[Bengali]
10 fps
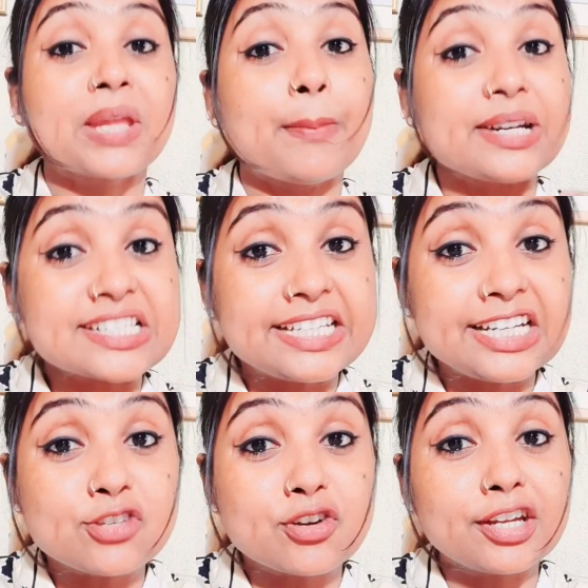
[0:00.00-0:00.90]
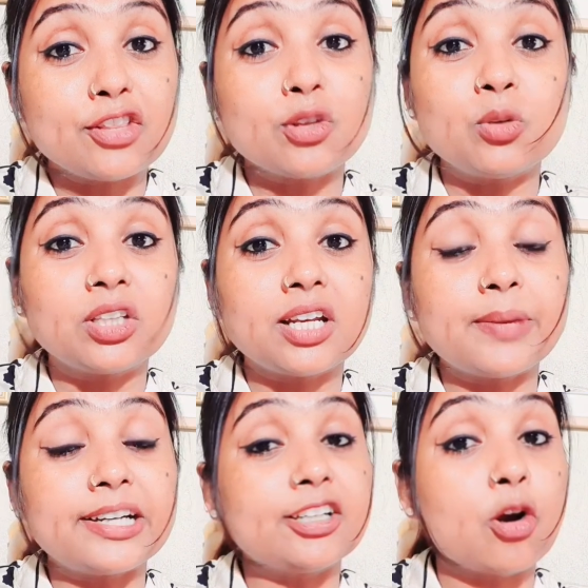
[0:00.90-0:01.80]
মানে স্কিনের জন্য কিন্তু মুলতানি
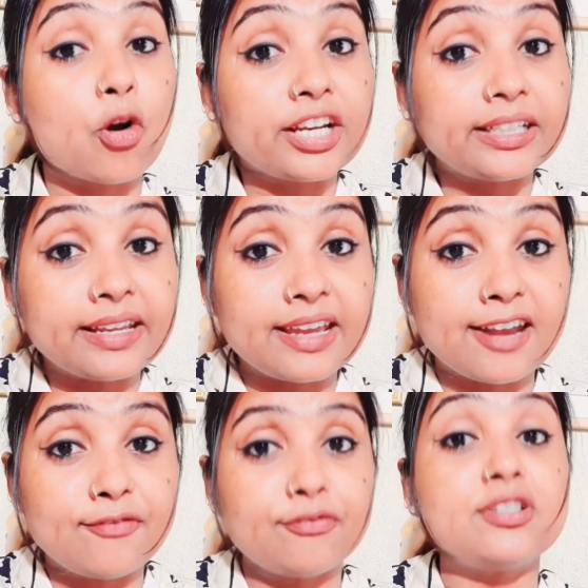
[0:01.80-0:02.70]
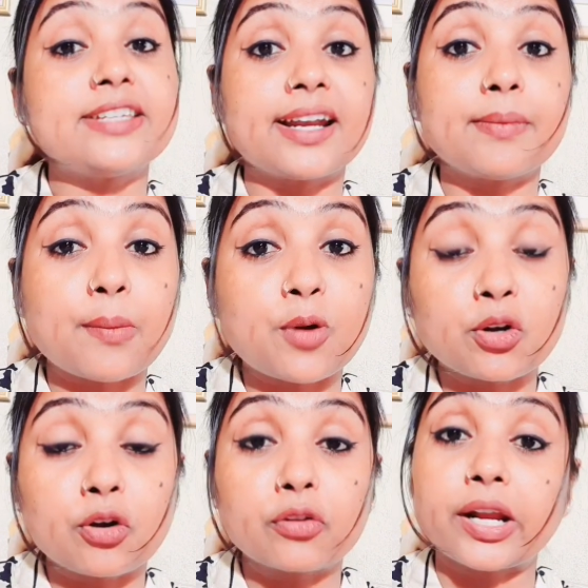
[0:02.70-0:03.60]
মাটিটা অনেকটাই হেল্পফুল যারা ব্যবহার
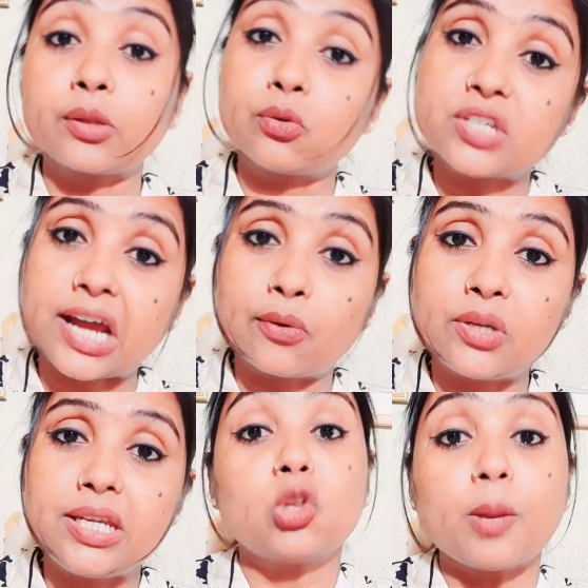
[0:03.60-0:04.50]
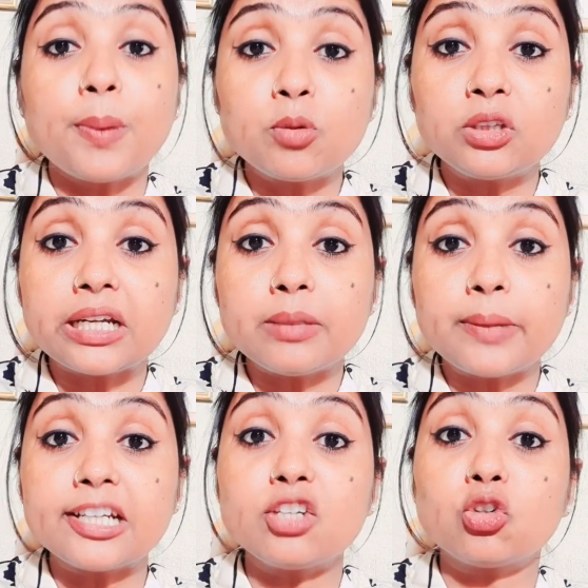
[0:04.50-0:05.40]
করো তারা তো জানোই তবে মুলতানি
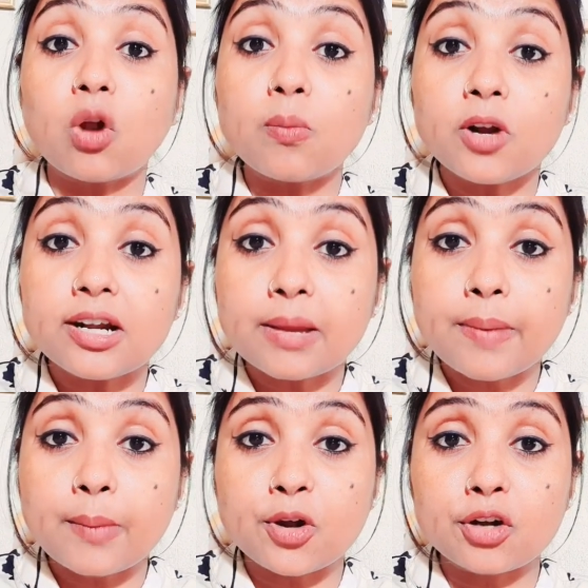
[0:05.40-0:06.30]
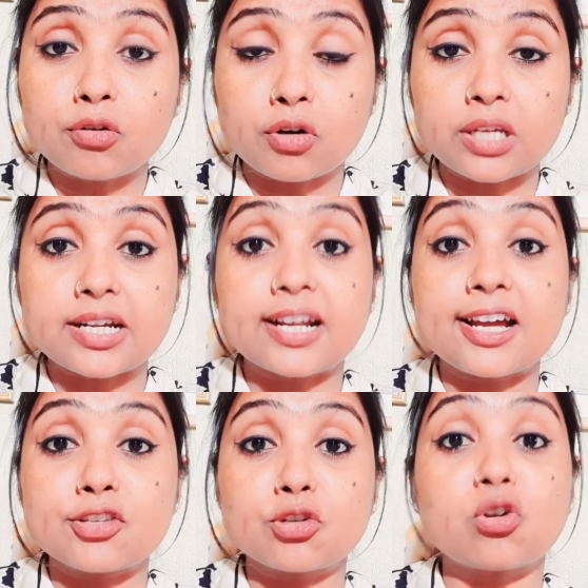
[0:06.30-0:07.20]
মাটি নর্মাল না ব্যবহার করে যারা
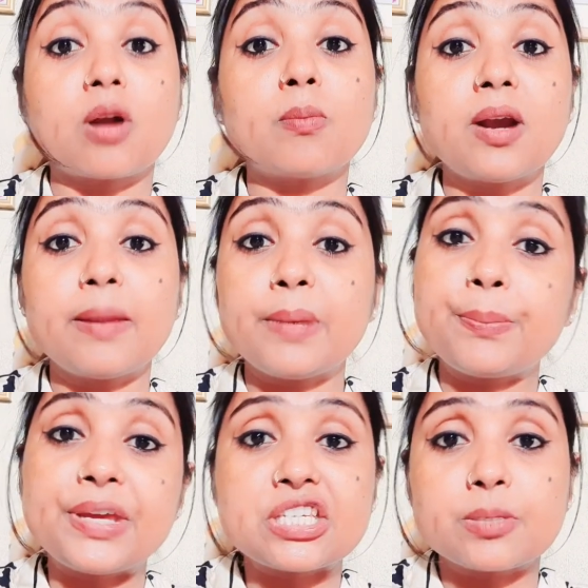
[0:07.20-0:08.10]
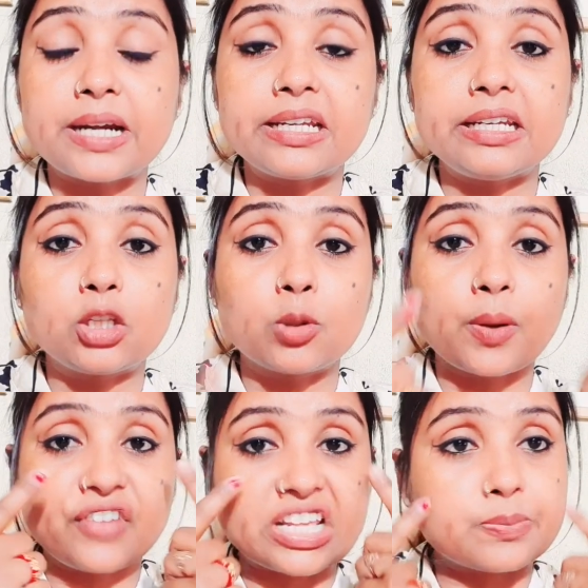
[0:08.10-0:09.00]
আছো নর্মাল এমনি পেস্ট বানিয়ে নিয়ে তোমরা
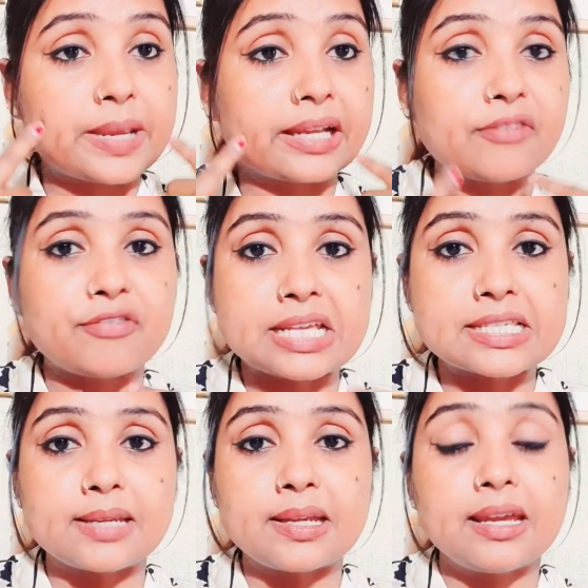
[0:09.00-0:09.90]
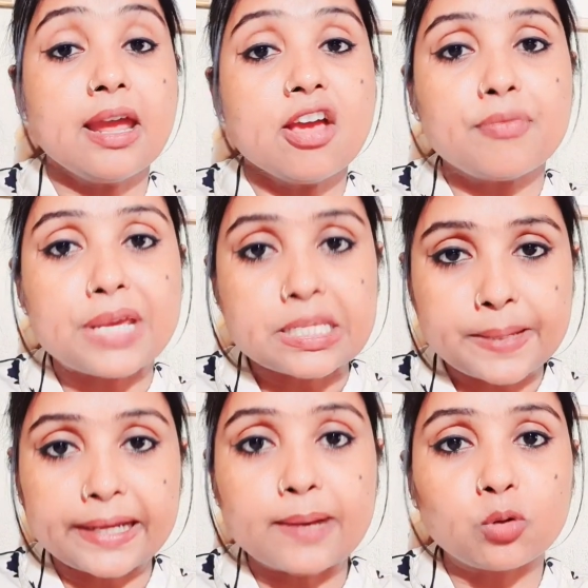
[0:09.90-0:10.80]
ফেস প্যাকে ফেসে ফেস
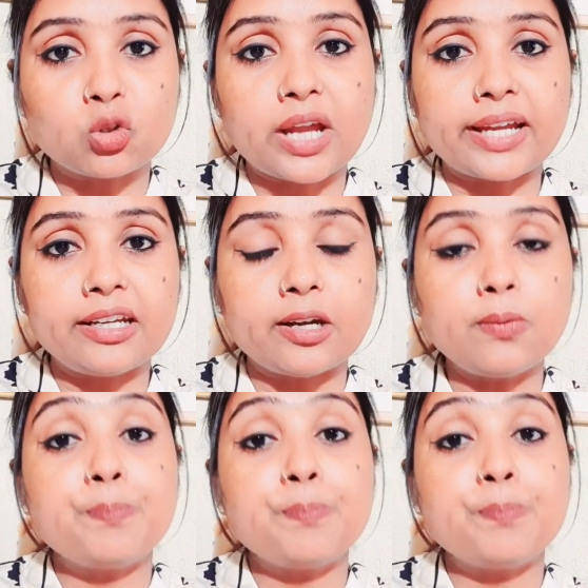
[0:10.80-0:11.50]
প্যাকের মতো লাগিয়ে নাও